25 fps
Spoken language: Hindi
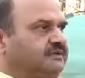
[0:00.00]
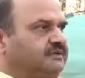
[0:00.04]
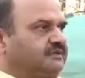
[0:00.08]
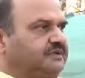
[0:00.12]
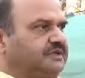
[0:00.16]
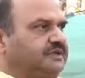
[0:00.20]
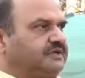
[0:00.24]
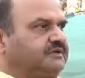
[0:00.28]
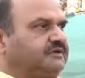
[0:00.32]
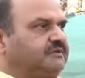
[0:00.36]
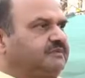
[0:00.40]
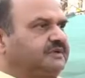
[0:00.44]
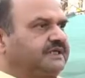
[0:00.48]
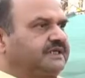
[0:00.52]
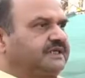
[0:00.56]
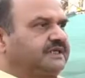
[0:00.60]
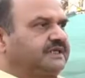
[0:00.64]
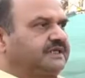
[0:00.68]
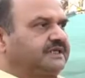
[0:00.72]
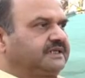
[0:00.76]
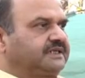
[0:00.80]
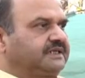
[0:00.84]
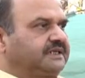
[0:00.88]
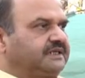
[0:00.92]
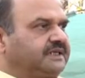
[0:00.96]
तो इको
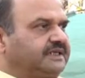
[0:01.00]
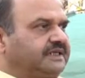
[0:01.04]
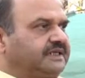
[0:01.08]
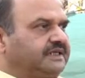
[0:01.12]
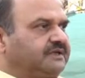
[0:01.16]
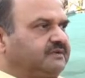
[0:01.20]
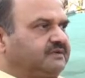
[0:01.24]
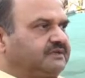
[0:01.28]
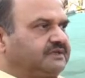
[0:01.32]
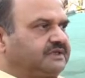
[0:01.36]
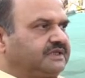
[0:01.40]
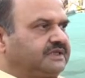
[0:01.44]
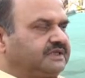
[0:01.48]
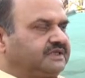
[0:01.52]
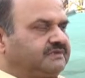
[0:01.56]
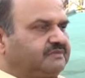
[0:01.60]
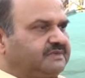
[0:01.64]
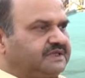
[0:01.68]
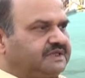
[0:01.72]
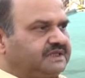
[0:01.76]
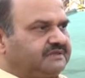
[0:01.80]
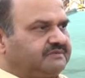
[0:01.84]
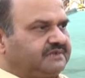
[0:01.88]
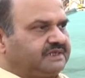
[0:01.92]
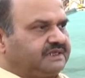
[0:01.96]
पर्यटन के एक उद्देश्य
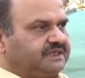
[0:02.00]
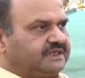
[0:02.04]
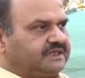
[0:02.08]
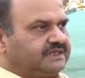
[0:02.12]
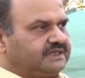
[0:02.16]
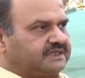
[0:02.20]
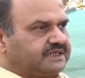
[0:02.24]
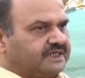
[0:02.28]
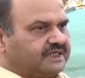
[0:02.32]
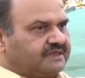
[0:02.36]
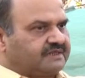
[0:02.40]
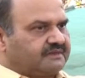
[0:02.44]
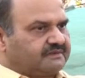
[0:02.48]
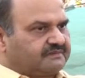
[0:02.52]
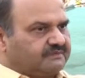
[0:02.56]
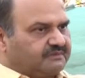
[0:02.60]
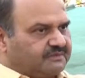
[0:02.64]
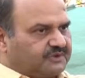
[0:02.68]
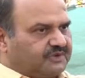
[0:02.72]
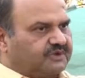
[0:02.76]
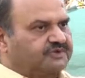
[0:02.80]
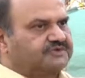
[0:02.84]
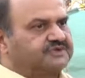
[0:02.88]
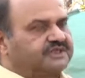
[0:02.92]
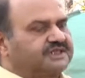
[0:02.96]
में ये भी है कि जहाँ
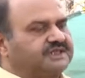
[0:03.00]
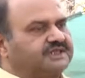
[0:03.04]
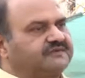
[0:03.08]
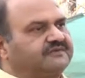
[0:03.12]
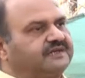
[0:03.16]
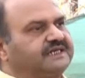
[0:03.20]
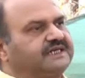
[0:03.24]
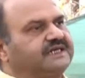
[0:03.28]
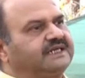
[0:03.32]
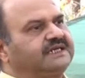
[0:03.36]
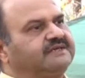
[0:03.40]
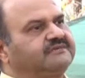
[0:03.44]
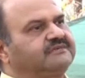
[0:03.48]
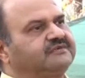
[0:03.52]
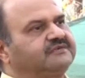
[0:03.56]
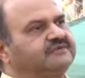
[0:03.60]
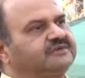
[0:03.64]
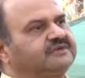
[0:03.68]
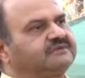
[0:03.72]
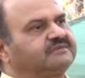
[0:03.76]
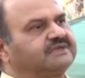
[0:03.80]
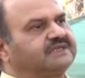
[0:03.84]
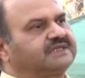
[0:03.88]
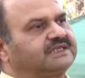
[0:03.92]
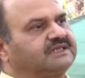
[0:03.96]
बहुत ज़्यादा वाइल्ड लाइफ
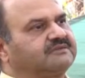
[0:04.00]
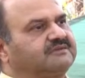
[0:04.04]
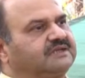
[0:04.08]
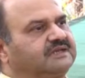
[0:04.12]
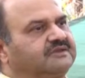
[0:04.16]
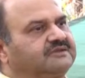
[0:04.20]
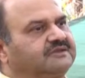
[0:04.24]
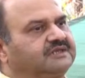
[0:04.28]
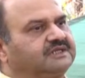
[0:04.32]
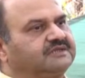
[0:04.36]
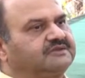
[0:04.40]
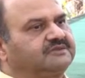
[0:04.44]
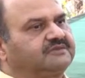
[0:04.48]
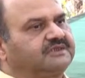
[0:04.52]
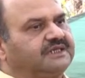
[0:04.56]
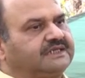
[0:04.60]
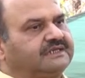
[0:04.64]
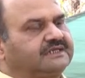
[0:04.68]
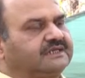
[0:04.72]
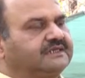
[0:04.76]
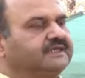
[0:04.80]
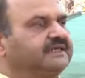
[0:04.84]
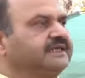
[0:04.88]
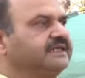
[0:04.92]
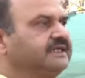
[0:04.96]
टूरिज्म का दबाव है तो
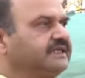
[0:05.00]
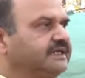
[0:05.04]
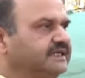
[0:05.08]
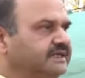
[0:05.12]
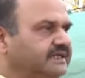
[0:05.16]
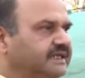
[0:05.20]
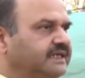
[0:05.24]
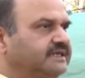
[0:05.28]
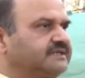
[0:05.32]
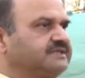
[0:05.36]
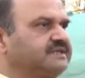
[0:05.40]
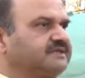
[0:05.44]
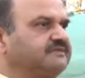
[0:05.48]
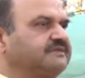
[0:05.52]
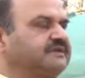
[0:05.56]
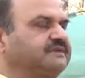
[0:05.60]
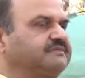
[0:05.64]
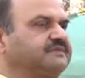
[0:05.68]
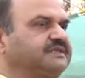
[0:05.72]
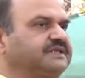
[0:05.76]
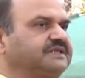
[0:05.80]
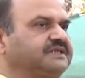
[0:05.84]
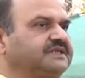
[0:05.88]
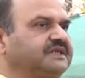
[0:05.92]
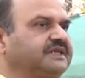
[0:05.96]
अल्टरनेट एरियाज़
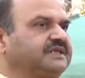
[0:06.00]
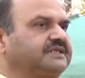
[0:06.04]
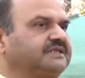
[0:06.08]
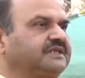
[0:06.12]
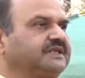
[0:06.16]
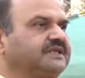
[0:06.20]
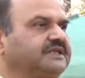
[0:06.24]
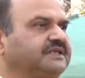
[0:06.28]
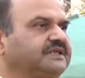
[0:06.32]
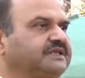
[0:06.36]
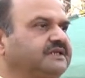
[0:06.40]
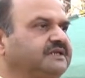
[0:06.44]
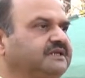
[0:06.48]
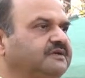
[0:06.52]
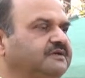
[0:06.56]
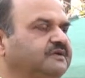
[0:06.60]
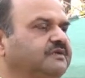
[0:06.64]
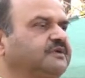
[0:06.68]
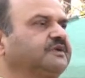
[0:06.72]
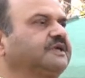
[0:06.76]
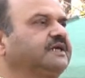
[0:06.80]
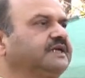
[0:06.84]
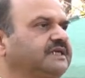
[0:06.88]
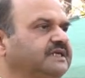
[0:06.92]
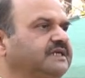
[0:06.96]
डेवलप किए जाएँ ताकि
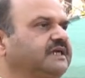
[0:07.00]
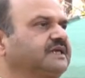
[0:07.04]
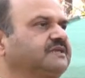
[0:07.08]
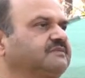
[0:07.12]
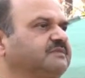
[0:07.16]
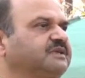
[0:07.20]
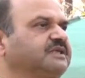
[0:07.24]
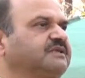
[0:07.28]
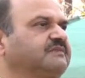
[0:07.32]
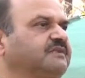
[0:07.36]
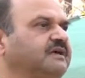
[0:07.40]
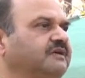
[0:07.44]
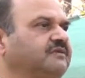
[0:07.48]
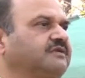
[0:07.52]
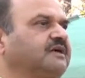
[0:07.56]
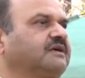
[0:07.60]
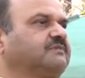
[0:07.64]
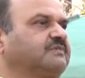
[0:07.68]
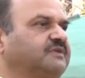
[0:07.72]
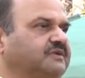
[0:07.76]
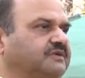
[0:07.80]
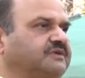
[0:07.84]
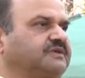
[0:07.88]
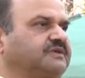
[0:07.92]
कोर एरियाज़ में दबाव कम हो